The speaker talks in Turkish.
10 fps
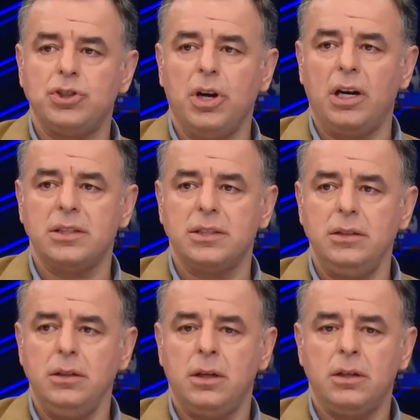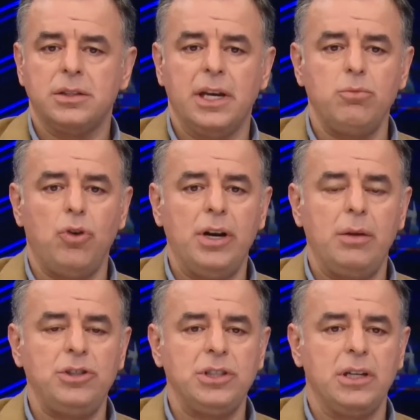çıkarsın. Sayın
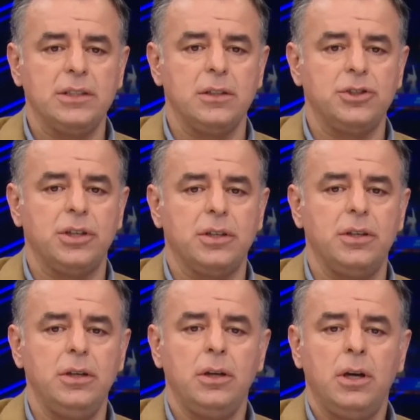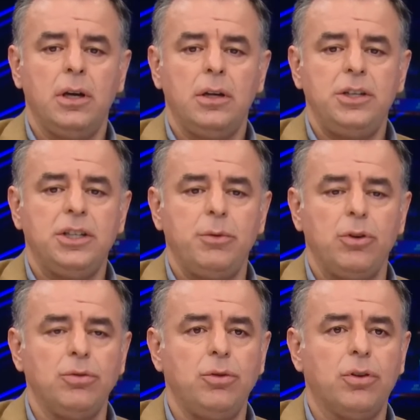Muharrem İnce nasıl çıktı?
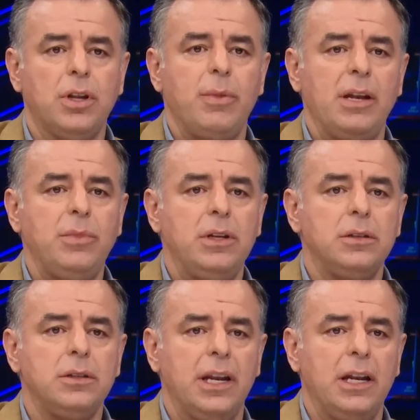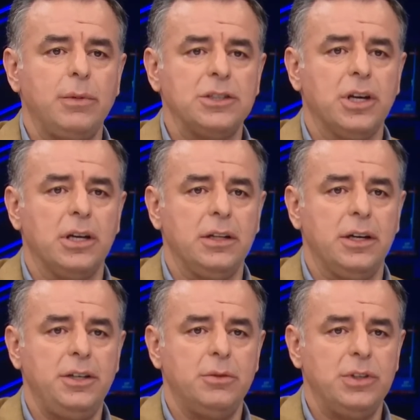2014'te ben genel başkan
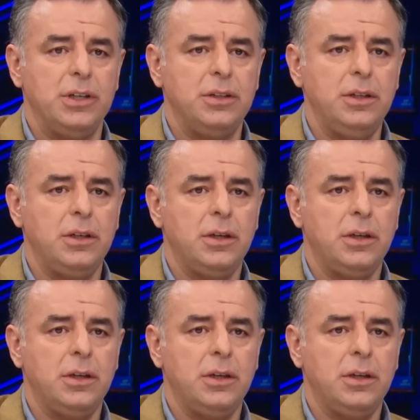adayıyım dedi.